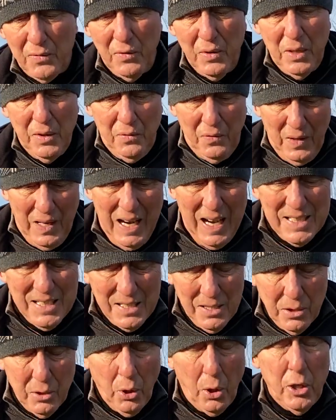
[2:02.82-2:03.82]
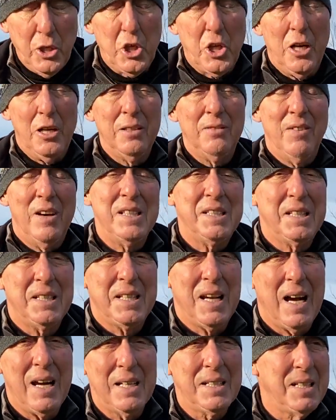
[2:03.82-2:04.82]
wieder verlassen, Deutschland, weil sie
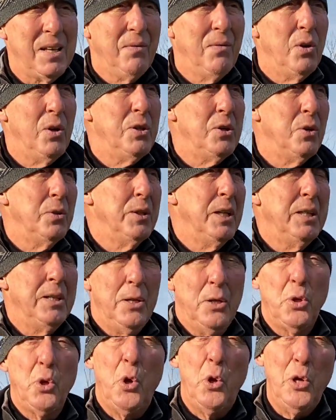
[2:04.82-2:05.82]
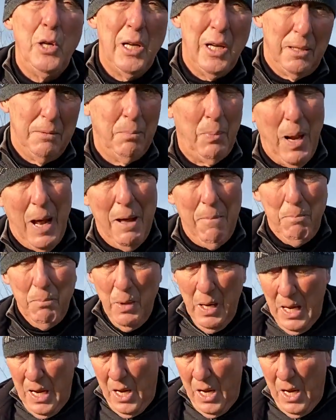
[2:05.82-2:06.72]
sagen, sie wollen doch nicht in Grönland bleiben